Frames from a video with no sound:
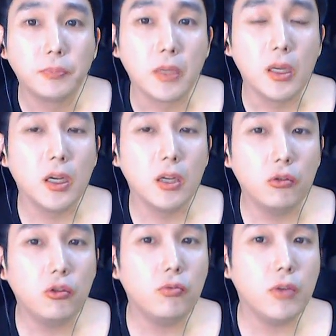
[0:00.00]
예,
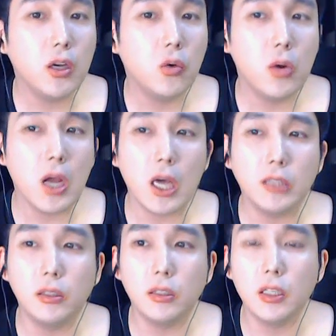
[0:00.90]
유튜브에
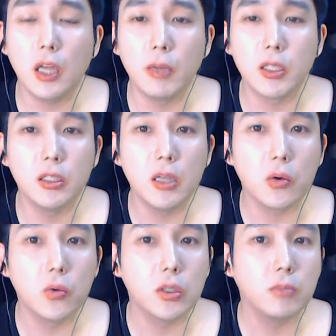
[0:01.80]
올라갔을 때는 아마
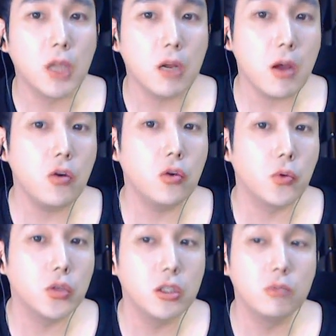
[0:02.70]
지났고 지금
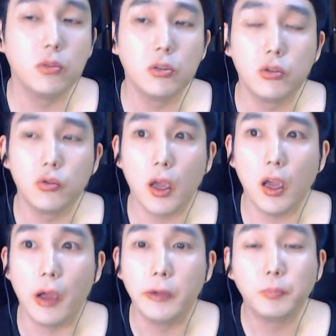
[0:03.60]
생방으로 보시는 분들
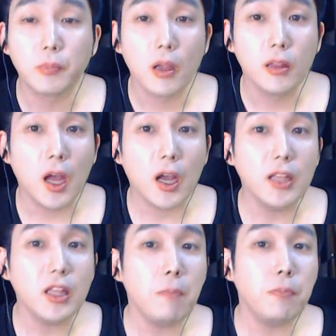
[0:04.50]
중에 나
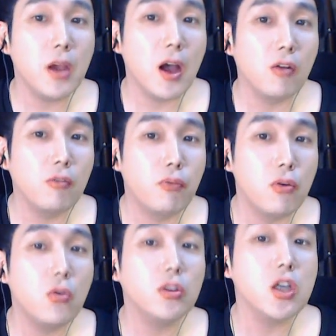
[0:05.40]
깐따삐하고
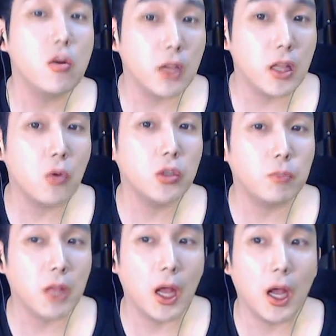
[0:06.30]
블로그 체험단 하고
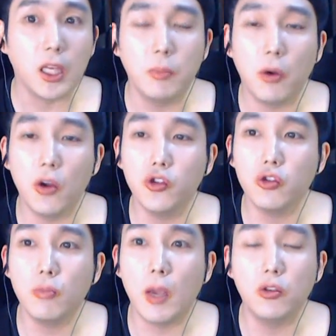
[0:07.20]
싶다. 이번
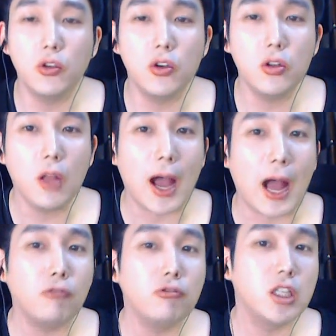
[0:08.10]
주 메뉴는
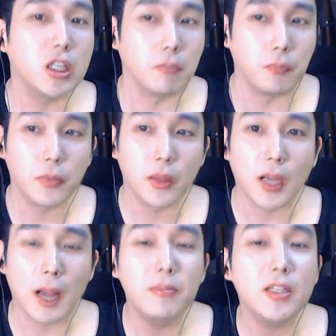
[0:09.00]
아구찜,
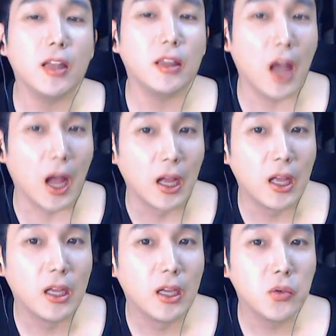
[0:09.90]
감자탕.
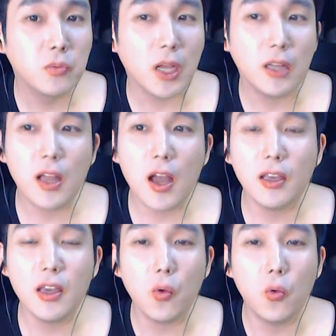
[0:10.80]
좀
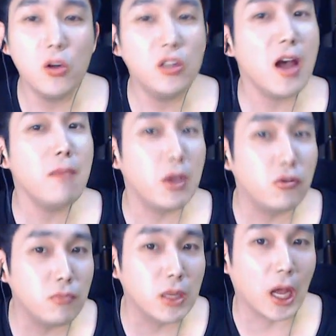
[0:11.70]
상당히 올드한
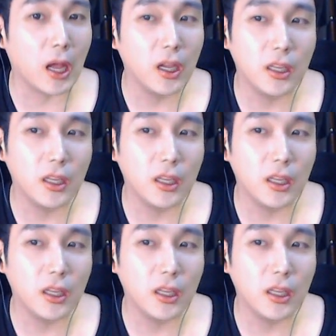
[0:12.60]
메뉴입니다.